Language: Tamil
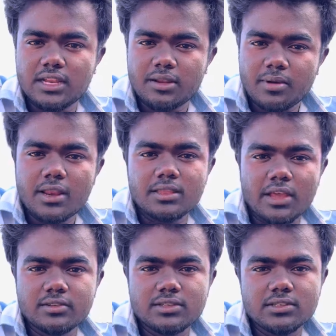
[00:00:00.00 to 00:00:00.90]
என்ன மாதிரி
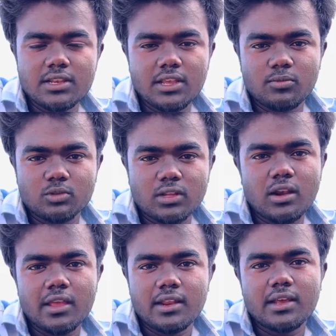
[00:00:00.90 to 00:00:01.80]
தயவு செஞ்சு நீங்கள்
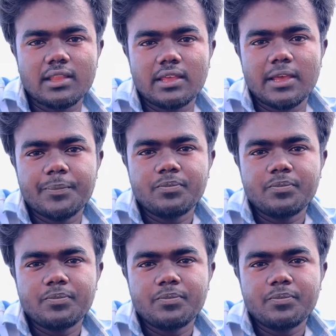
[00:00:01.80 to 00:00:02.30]
முட்டாலாக இருக்காதீங்க